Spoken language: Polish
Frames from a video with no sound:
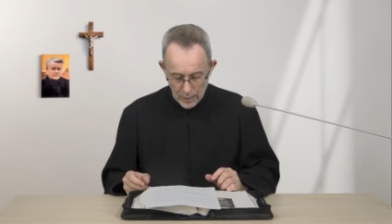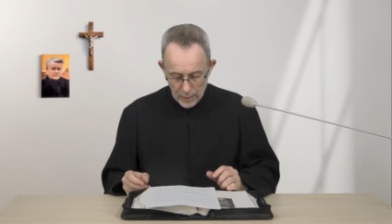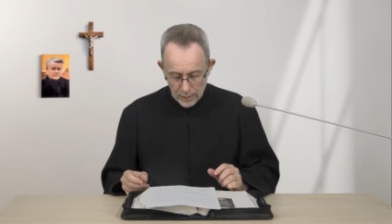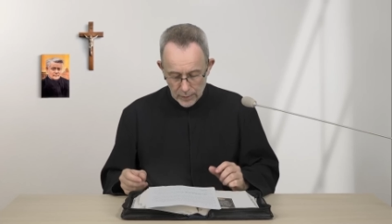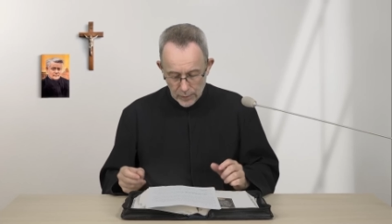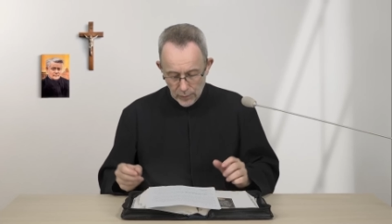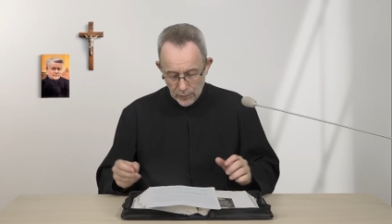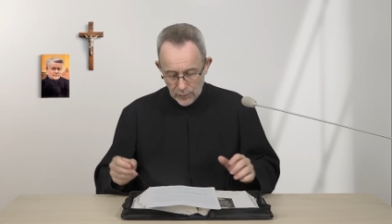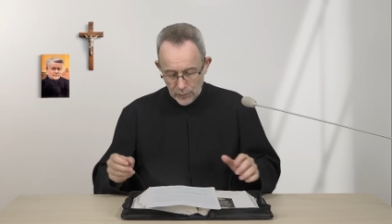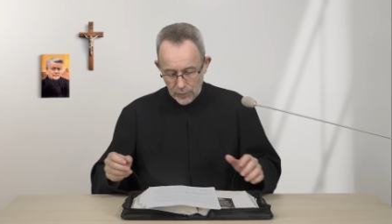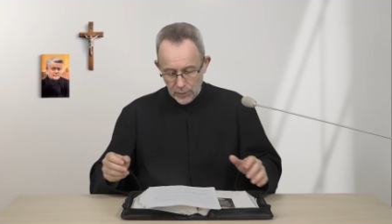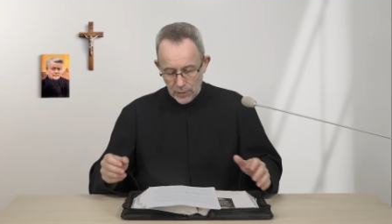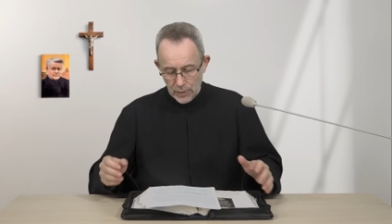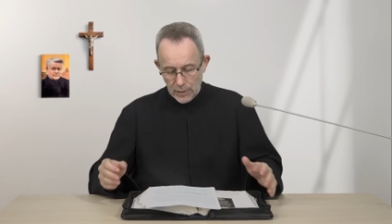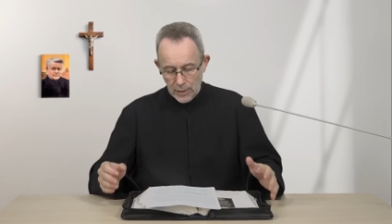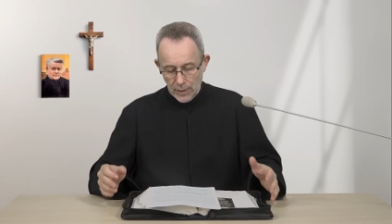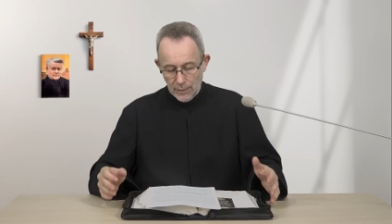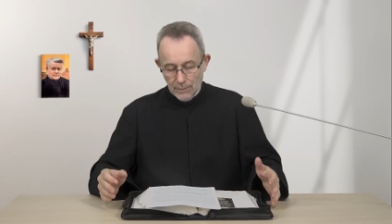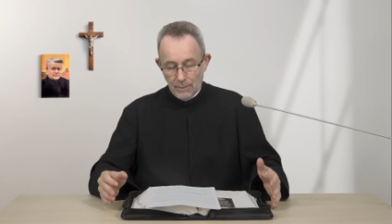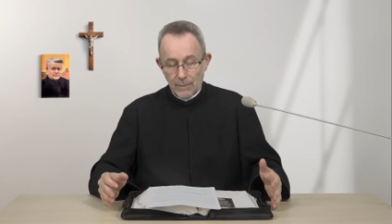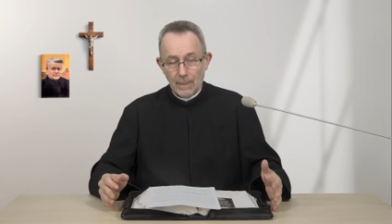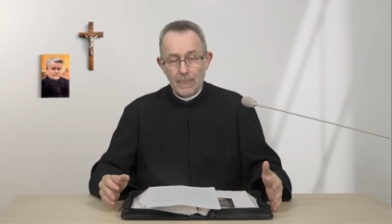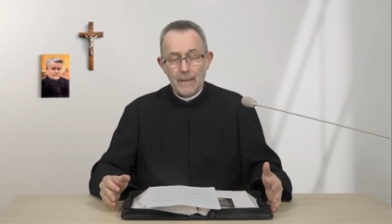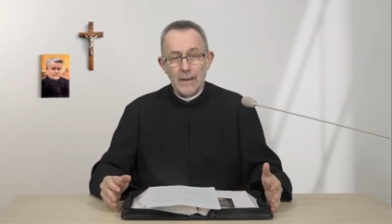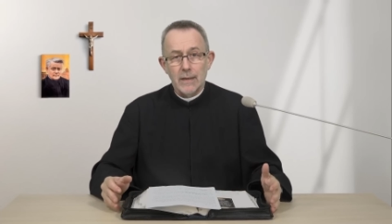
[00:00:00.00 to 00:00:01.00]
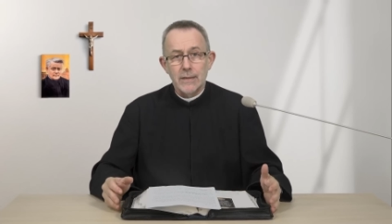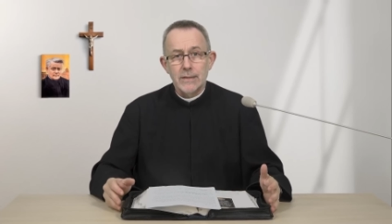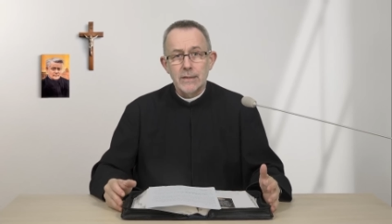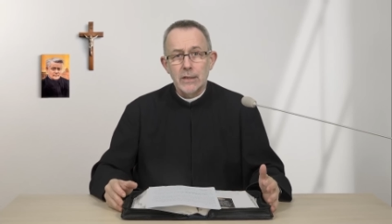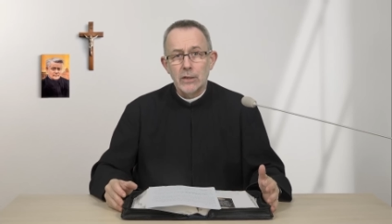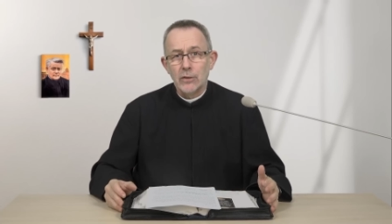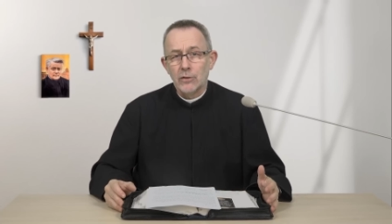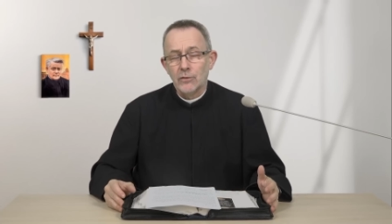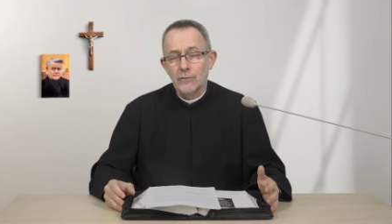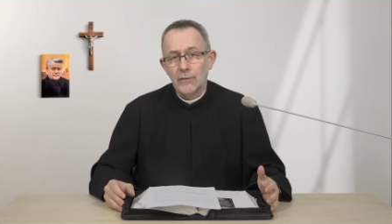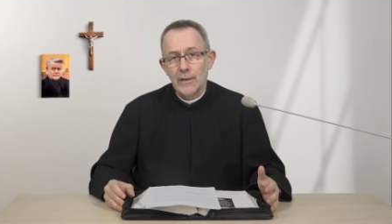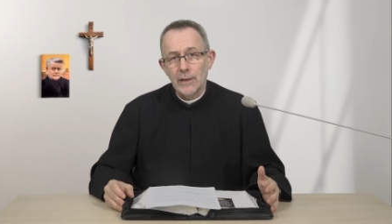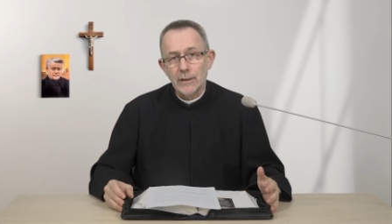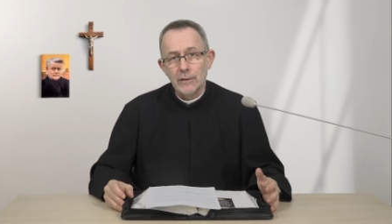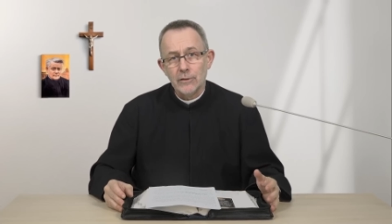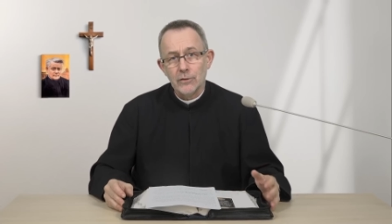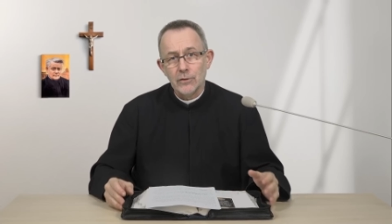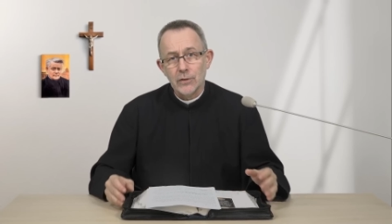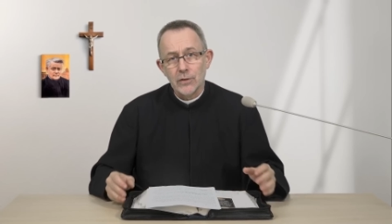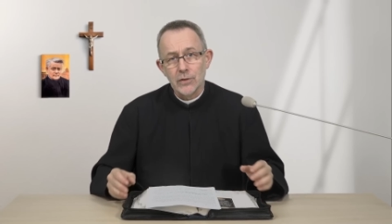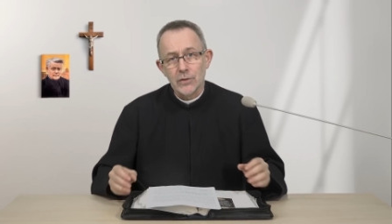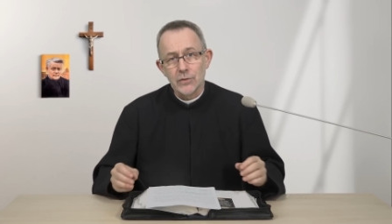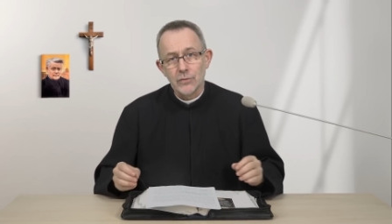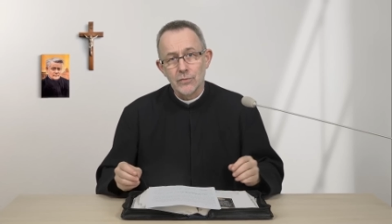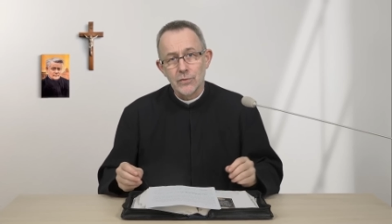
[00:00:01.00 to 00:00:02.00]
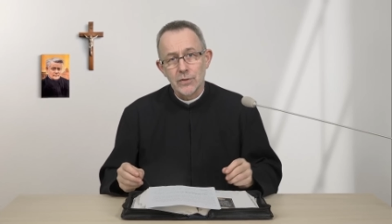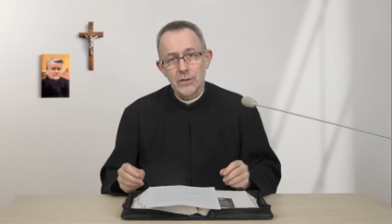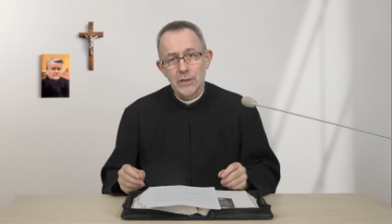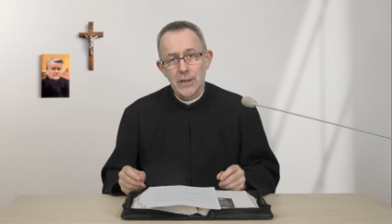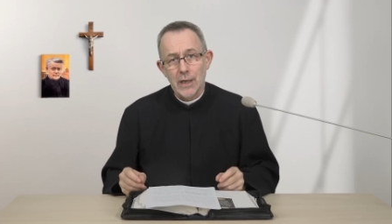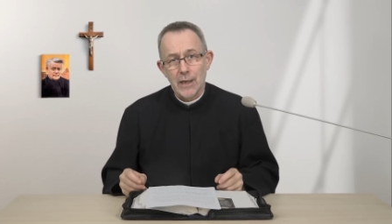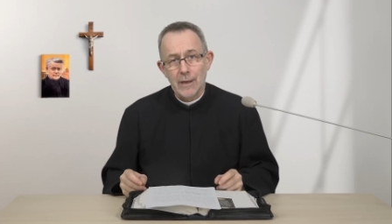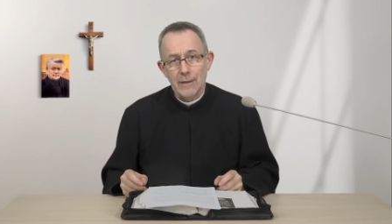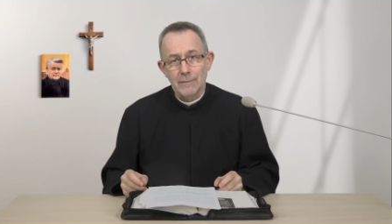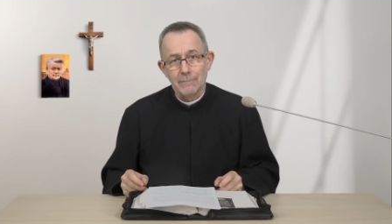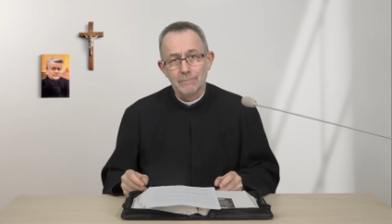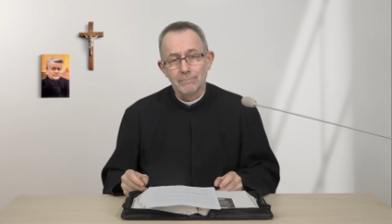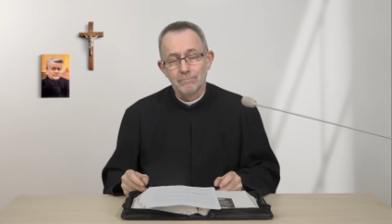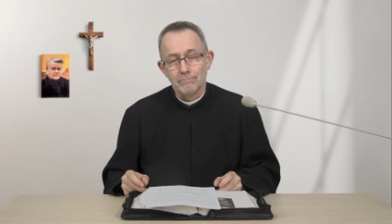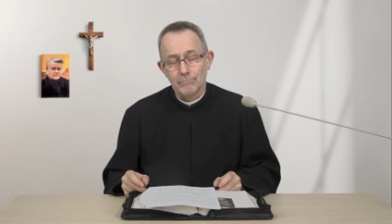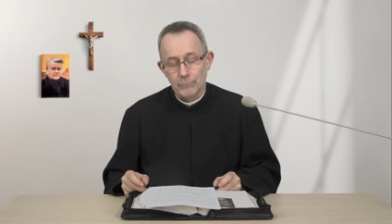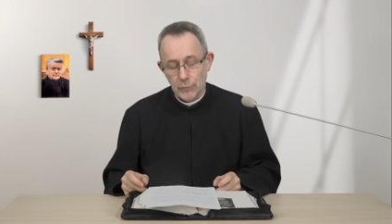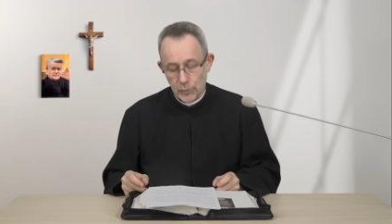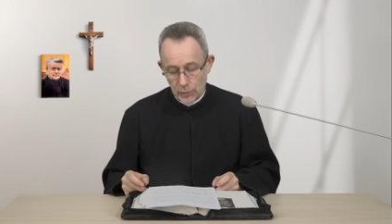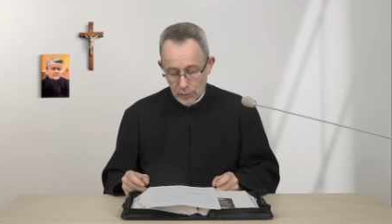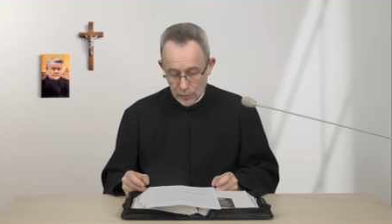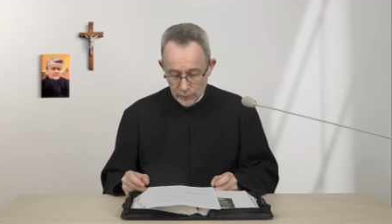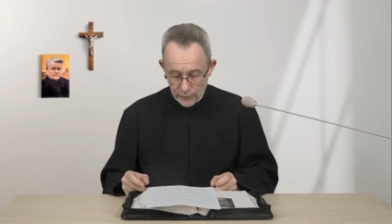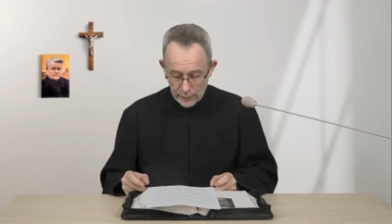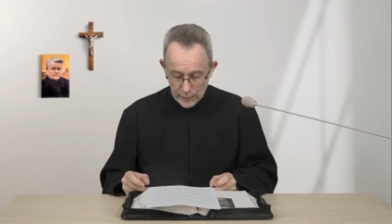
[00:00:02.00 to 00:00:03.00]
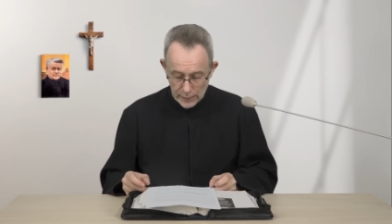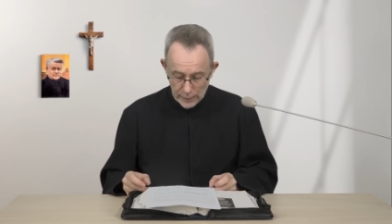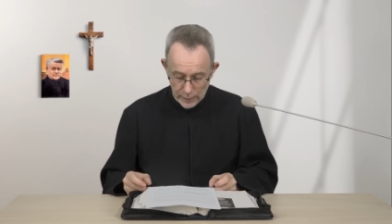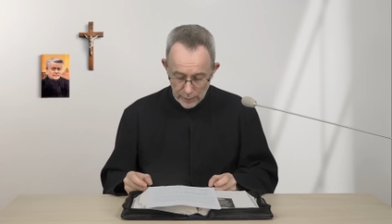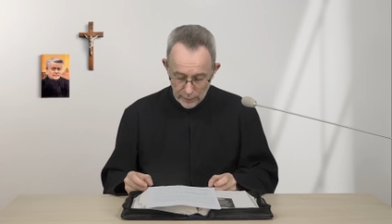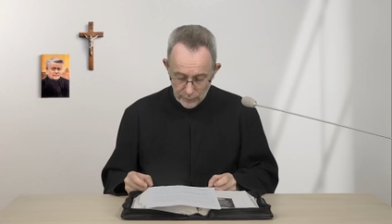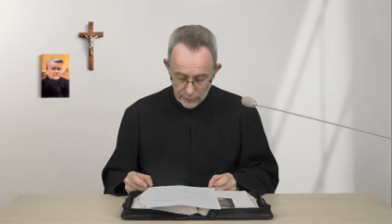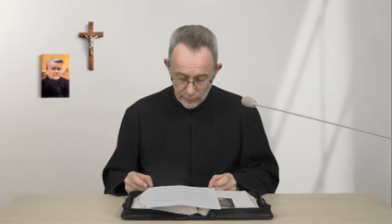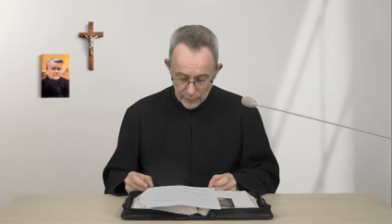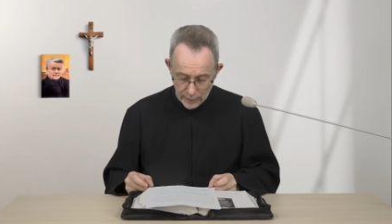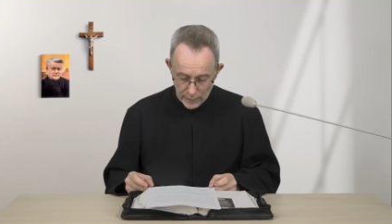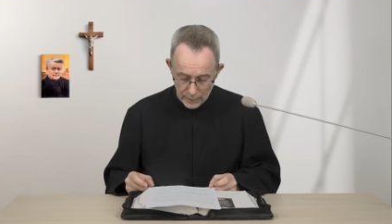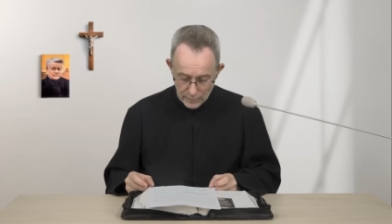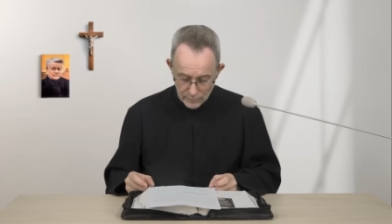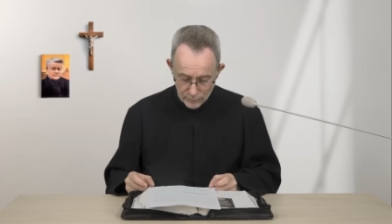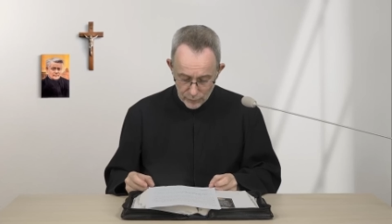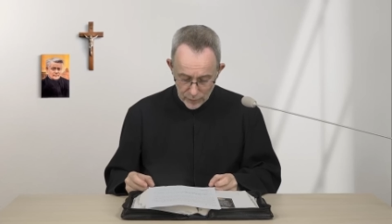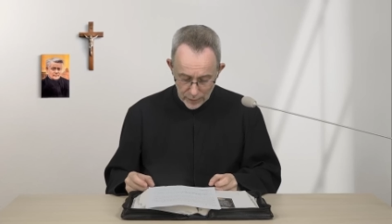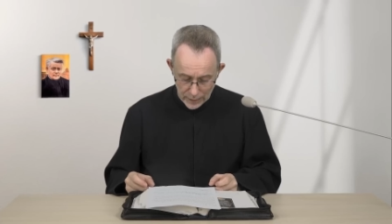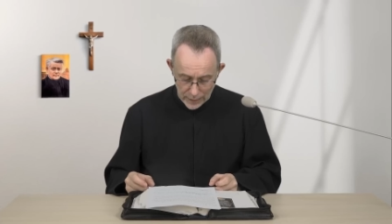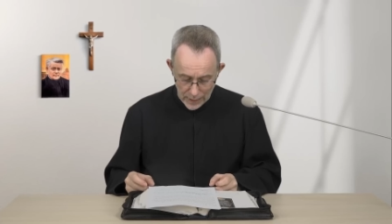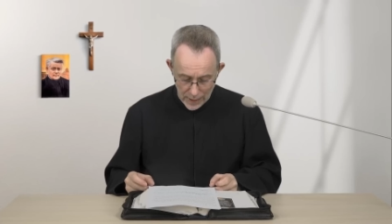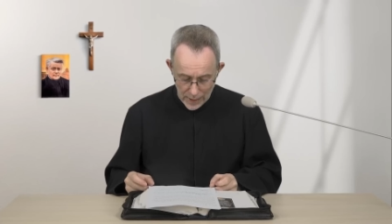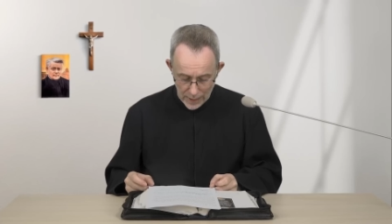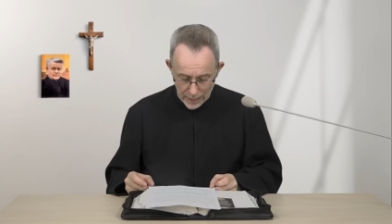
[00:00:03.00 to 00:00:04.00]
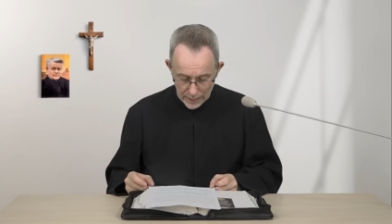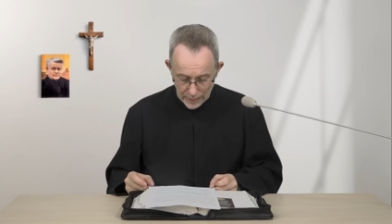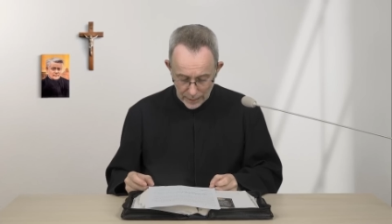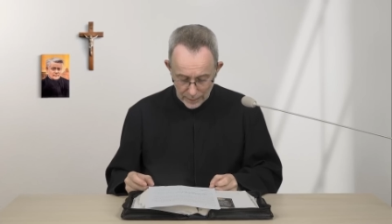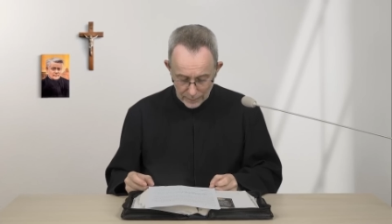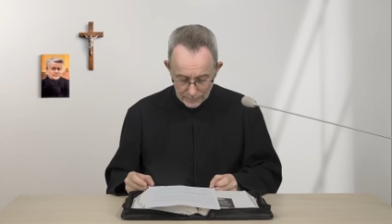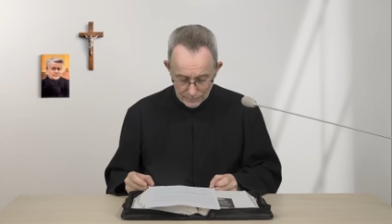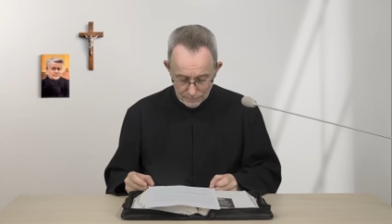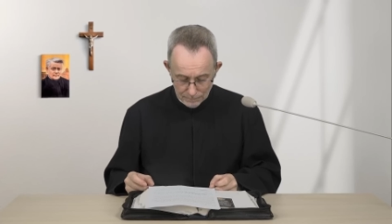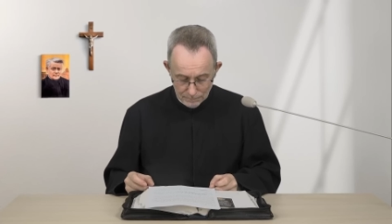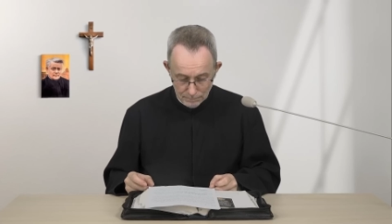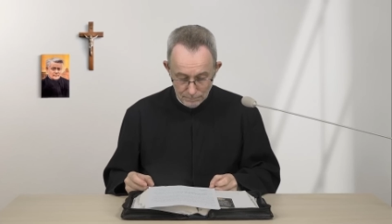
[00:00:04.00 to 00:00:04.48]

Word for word: To oni skierowali do Jezusa podchwytliwe pytanie,